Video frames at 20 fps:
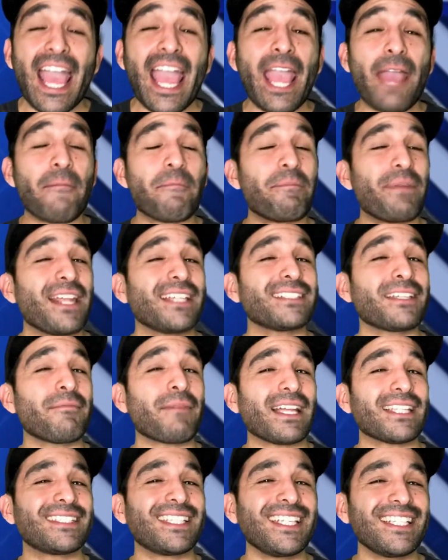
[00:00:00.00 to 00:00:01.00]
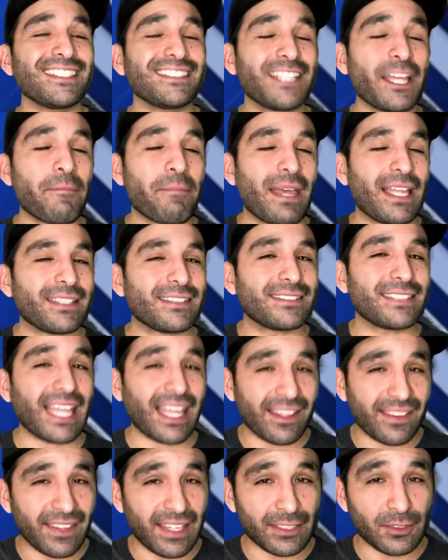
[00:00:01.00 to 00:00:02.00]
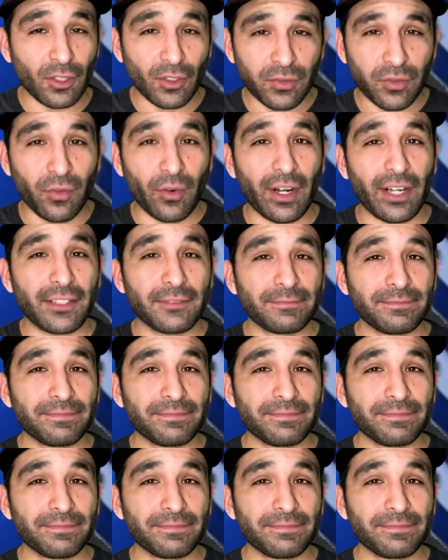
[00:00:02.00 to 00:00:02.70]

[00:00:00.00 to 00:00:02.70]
empresa matriz de Bethesda Software.